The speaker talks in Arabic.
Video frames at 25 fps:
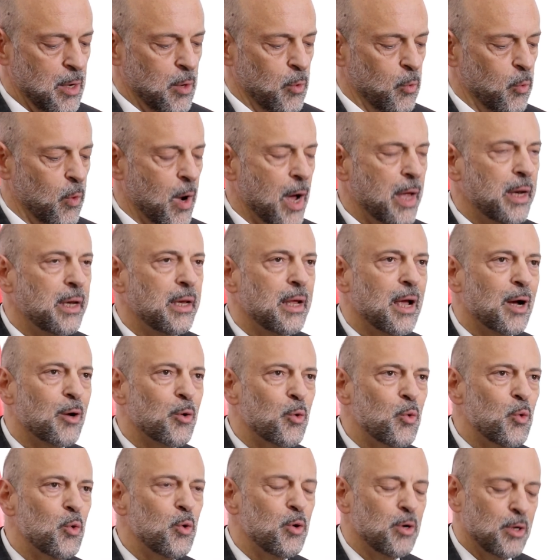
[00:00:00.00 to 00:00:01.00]
وان
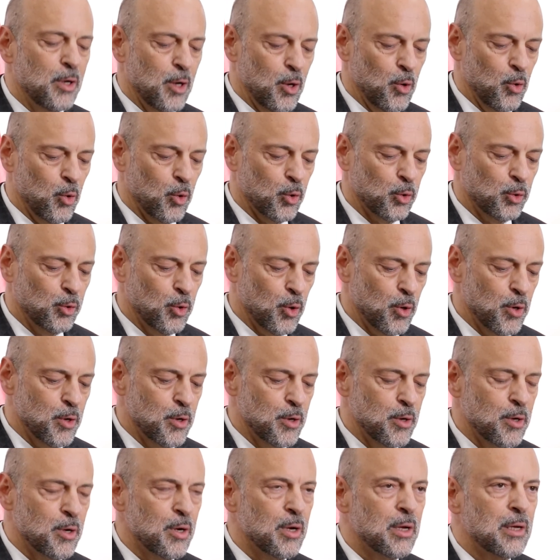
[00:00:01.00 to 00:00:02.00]
يكون
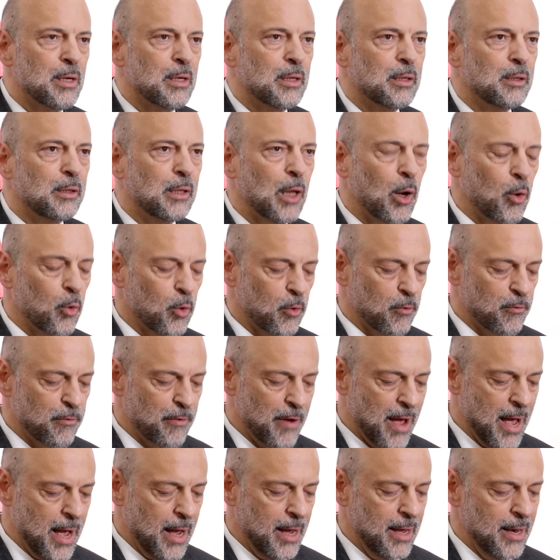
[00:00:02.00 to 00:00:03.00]
للاردن دور
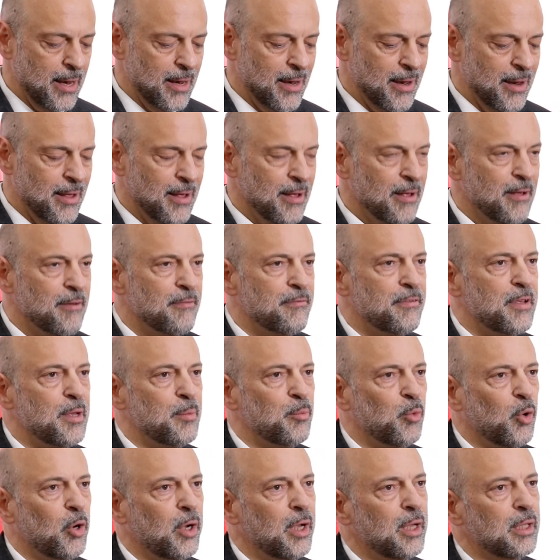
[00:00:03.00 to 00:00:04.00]
فاعل في
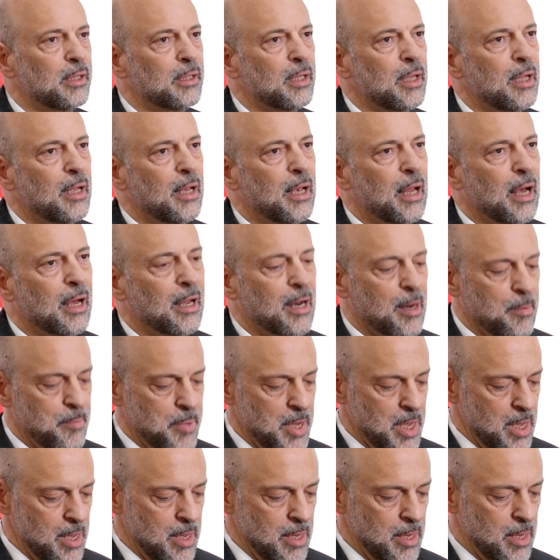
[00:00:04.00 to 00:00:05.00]
محيطه
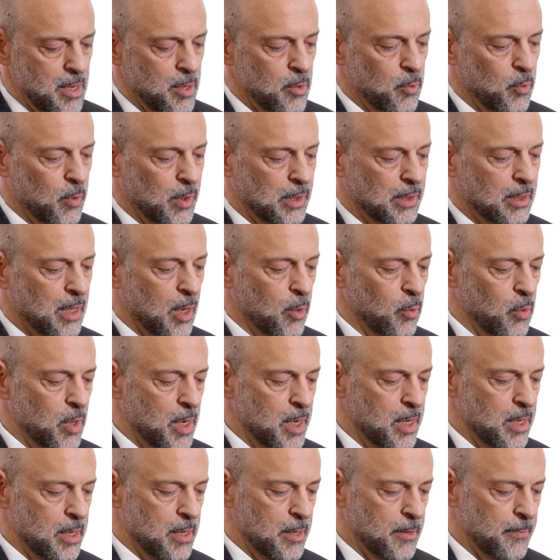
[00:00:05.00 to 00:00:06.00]
العربي
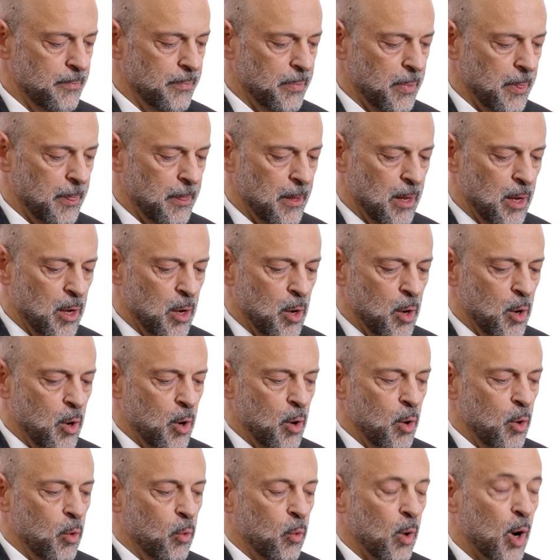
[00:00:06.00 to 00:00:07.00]
والدولي
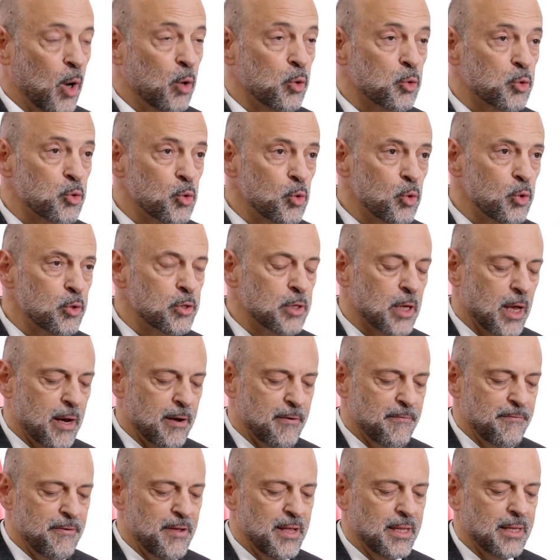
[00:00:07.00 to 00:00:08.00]
وخصوصا
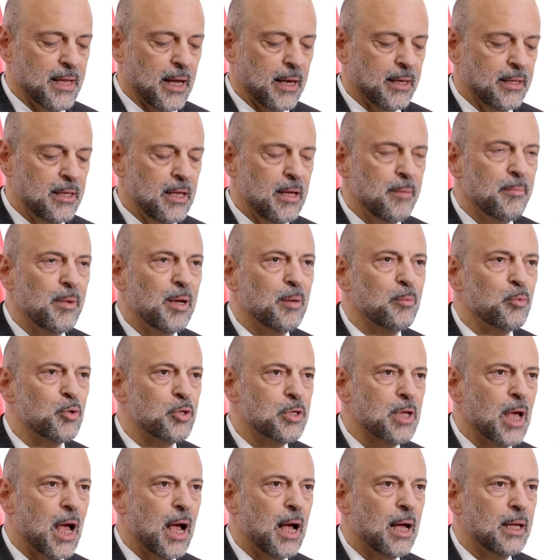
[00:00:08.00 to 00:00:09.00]
في تقديم
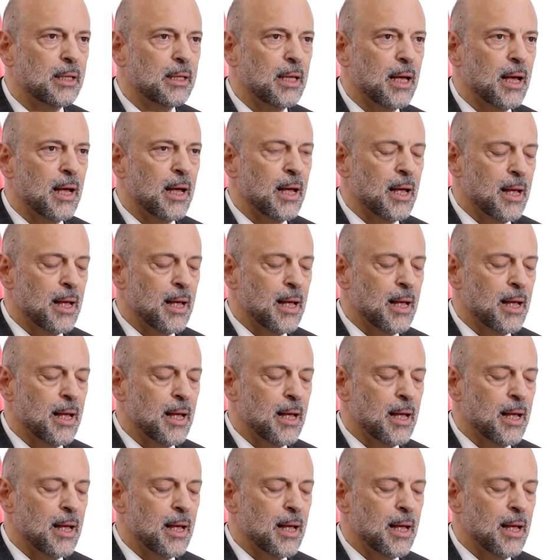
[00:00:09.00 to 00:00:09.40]
المساعده